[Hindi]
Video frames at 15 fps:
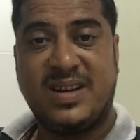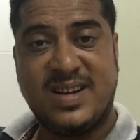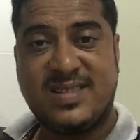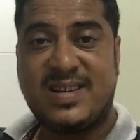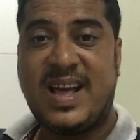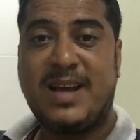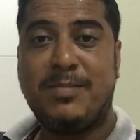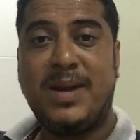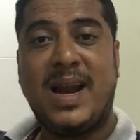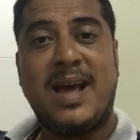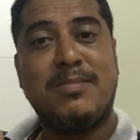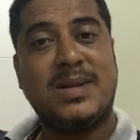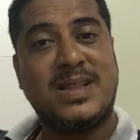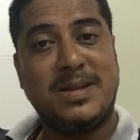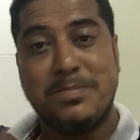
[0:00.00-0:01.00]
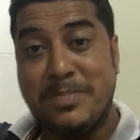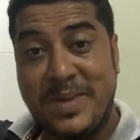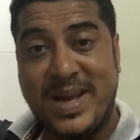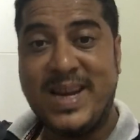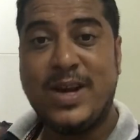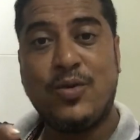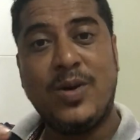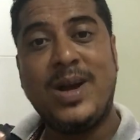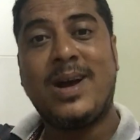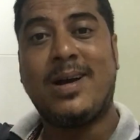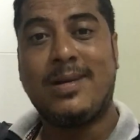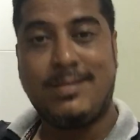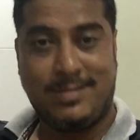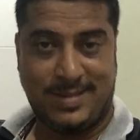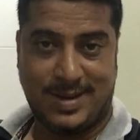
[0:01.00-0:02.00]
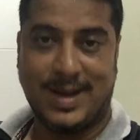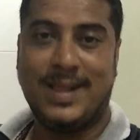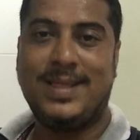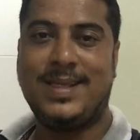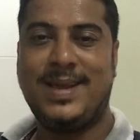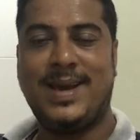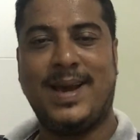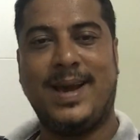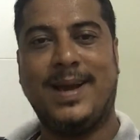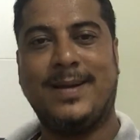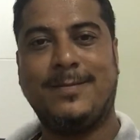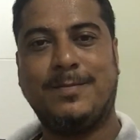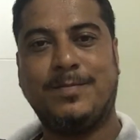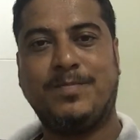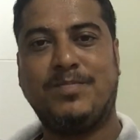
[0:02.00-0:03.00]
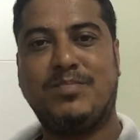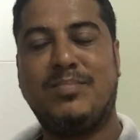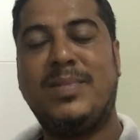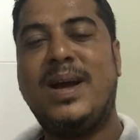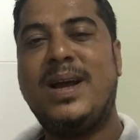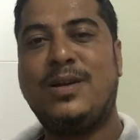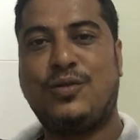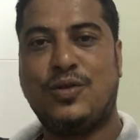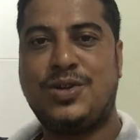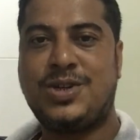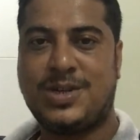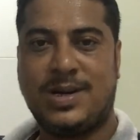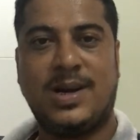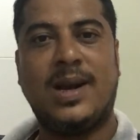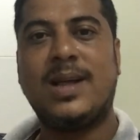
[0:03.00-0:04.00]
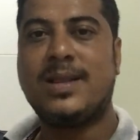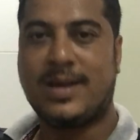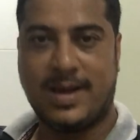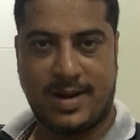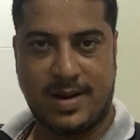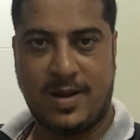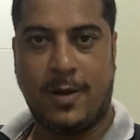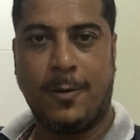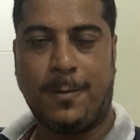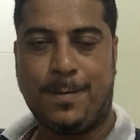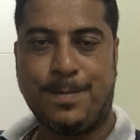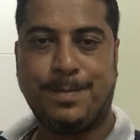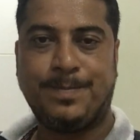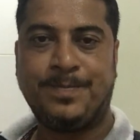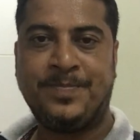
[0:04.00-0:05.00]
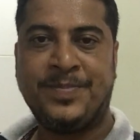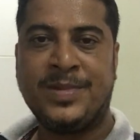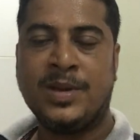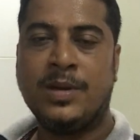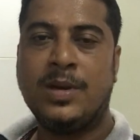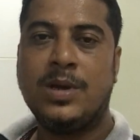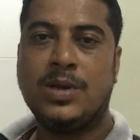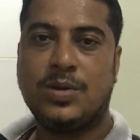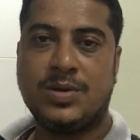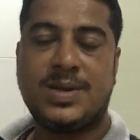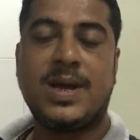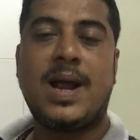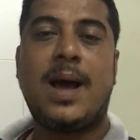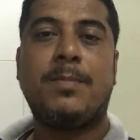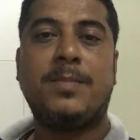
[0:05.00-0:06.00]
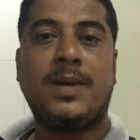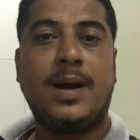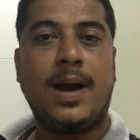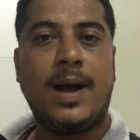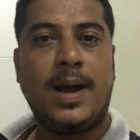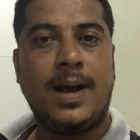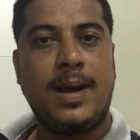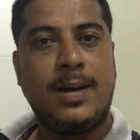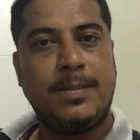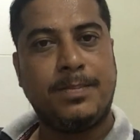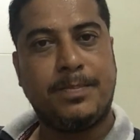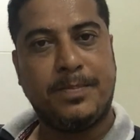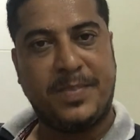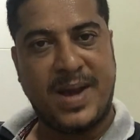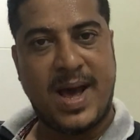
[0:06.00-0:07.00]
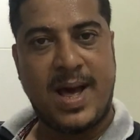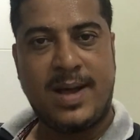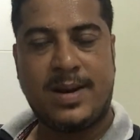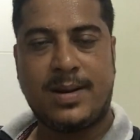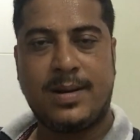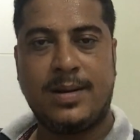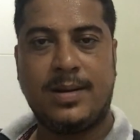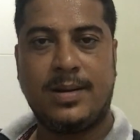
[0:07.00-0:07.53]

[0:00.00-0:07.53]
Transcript: डिसलाइक मिला है मतलब मेरी कोई गलती है मैं कुछ गलत कर रहा हूं तो सर आपका प्यार